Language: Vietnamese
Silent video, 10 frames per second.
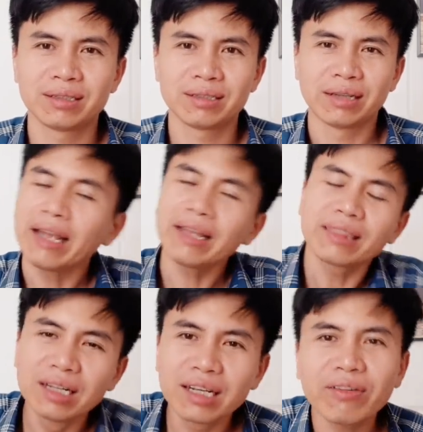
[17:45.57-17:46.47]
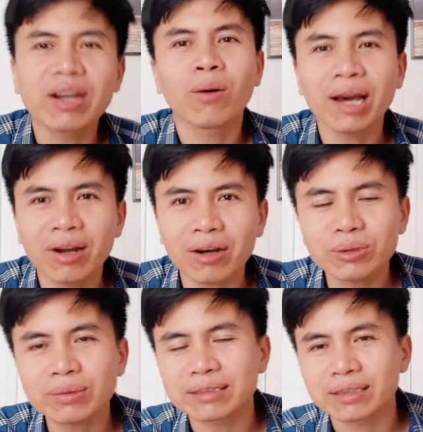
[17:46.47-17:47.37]
đấy từ cái văn hóa đó
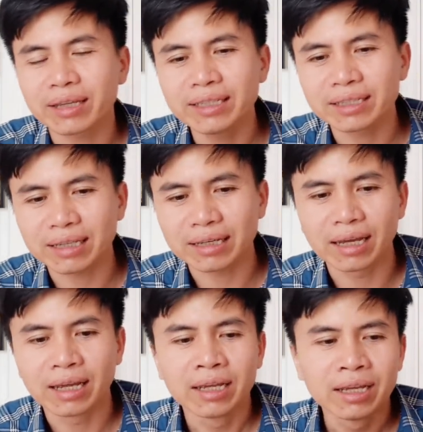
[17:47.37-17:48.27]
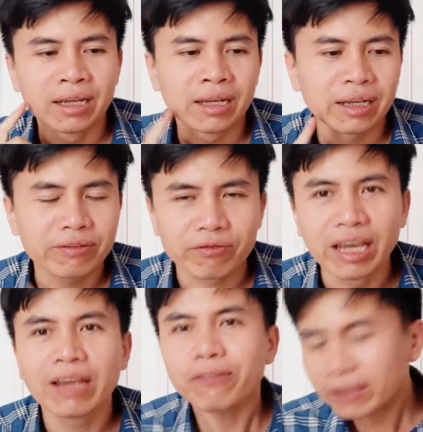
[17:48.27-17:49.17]
chúng ta sẽ thấy được rằng là
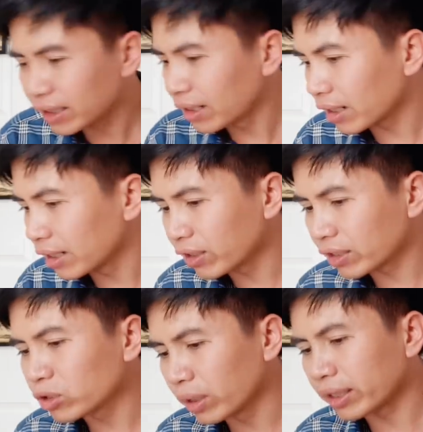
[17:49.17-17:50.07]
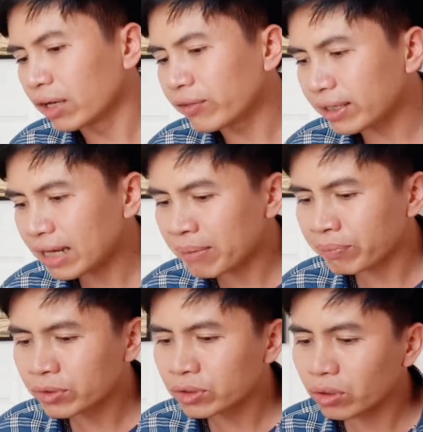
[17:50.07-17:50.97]
để phát triển được lĩnh vực du lịch ở Việt Nam
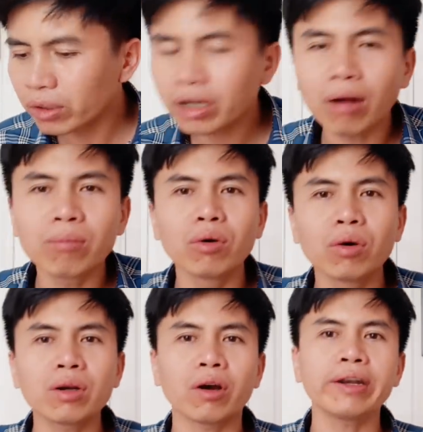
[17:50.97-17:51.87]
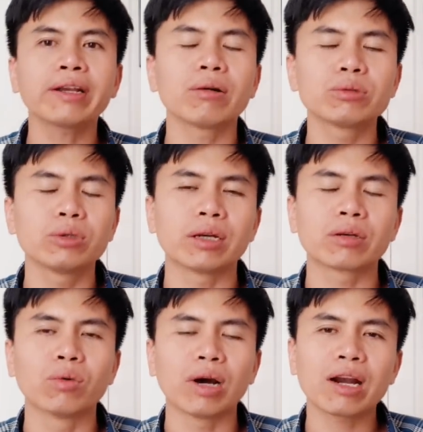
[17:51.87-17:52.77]
tôi không muốn nói đến câu
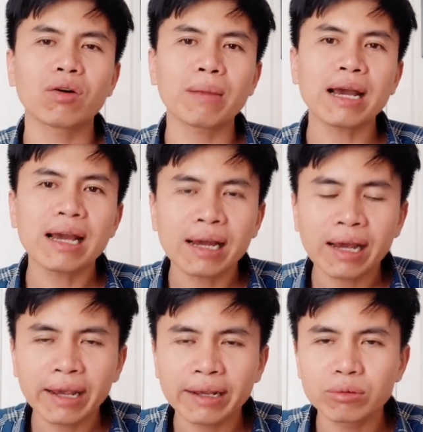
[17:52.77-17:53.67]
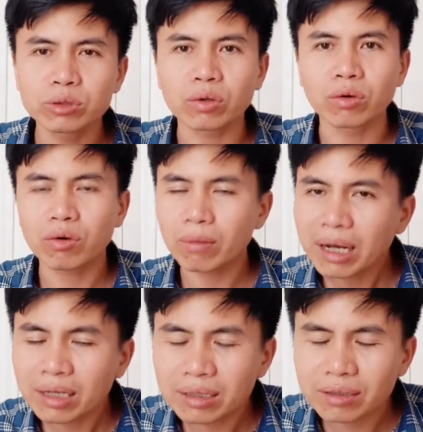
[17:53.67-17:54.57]
chuyện của Aroma hay câu chuyện của Khoa
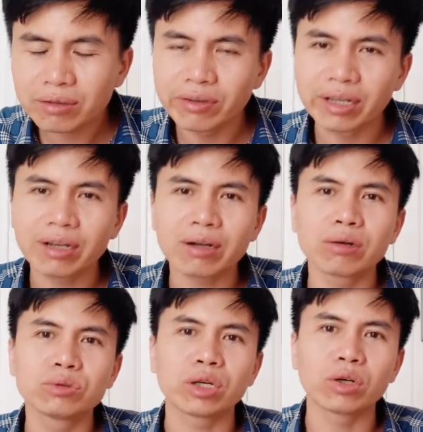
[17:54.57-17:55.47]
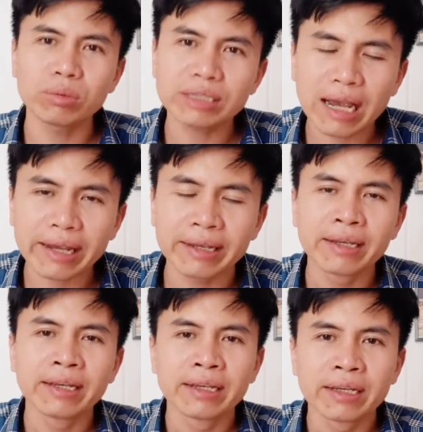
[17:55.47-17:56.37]
Bắc về các câu chuyện đúng sai
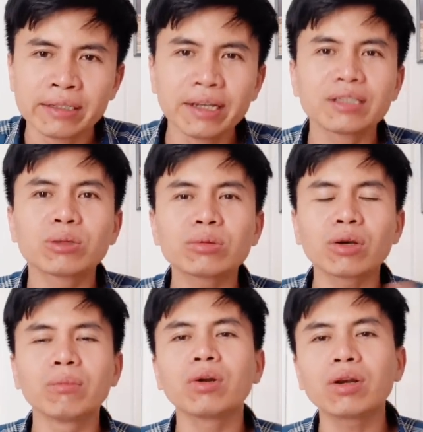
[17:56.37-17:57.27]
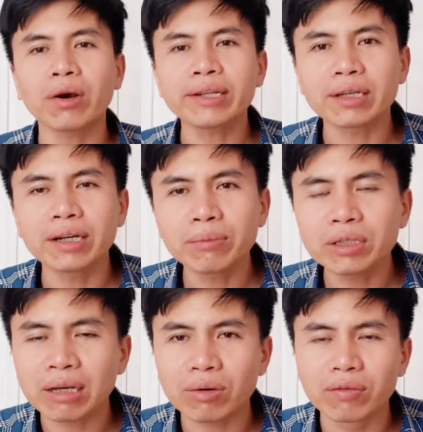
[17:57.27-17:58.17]
nhưng chúng tôi muốn nói tới
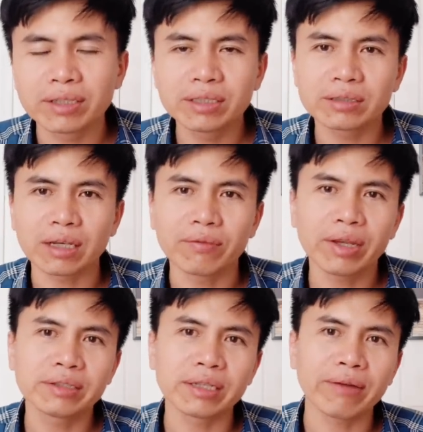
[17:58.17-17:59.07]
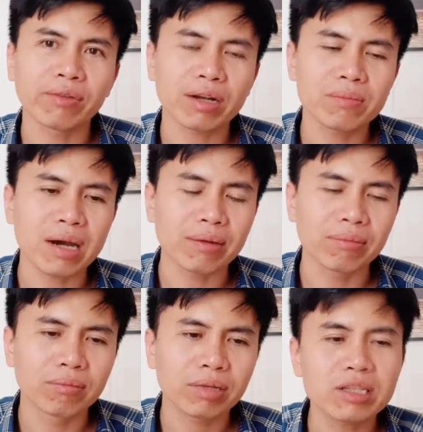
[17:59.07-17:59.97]
muốn trao đổi và chia sẻ với anh chị em và các bạn
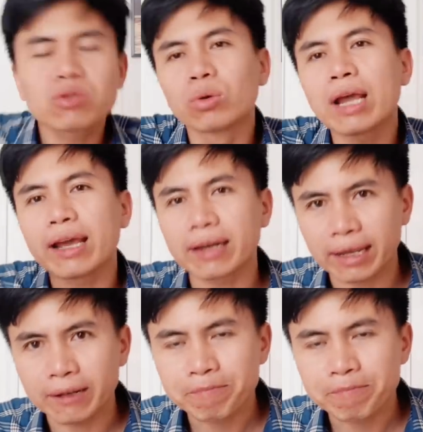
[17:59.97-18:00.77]
cái chủ đề này